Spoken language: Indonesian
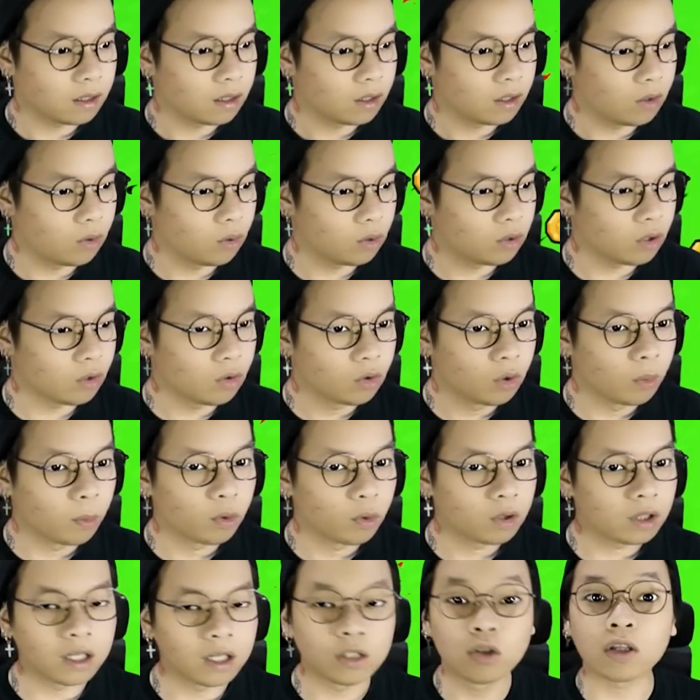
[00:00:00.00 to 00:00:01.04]
Duitnya udah
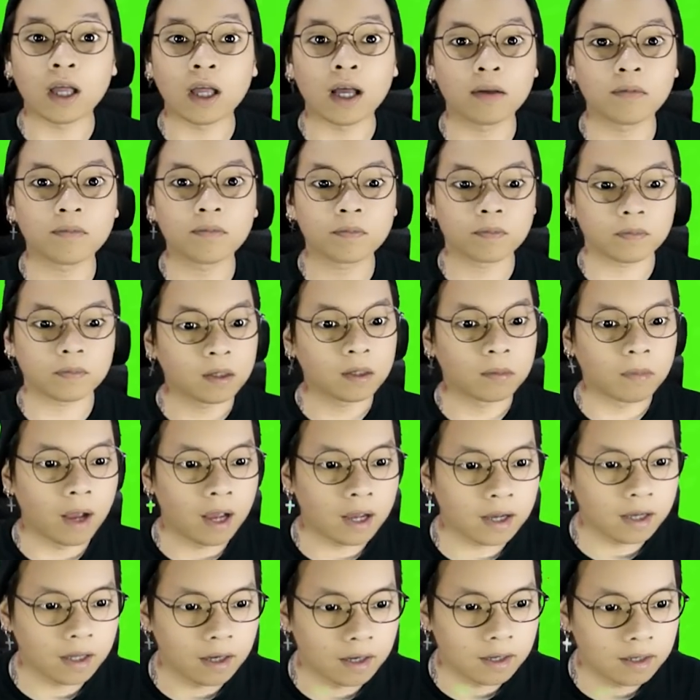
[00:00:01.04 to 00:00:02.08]
23 juta.
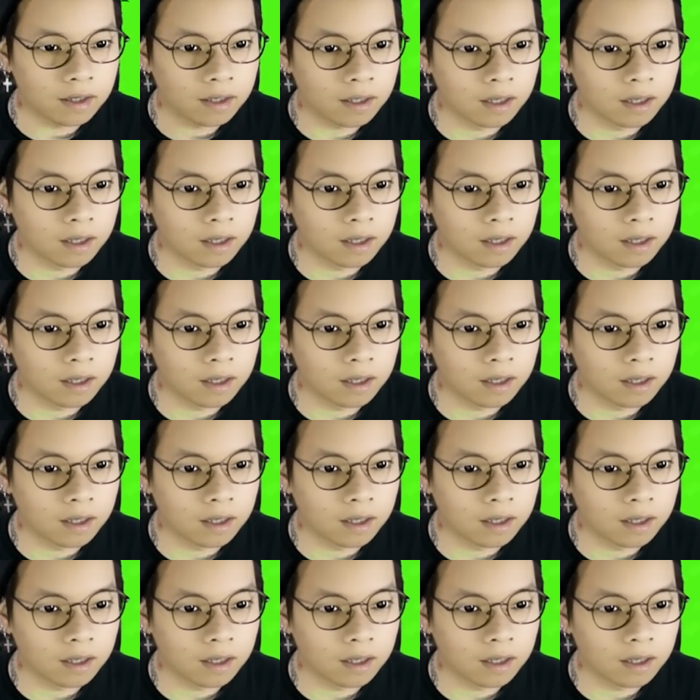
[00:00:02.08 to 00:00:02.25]
Bayangin.